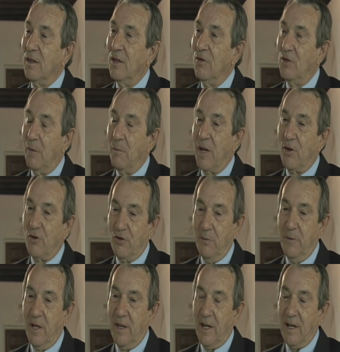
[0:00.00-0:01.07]
tengo llamado de
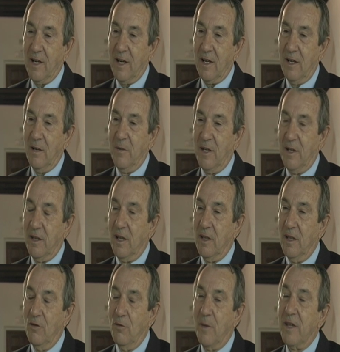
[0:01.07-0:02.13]
8.000 descargas, me dice que
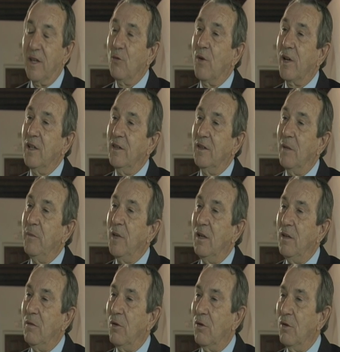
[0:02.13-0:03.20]
tengo más de 40.000
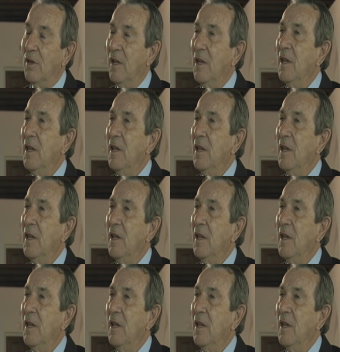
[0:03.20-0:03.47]
libros,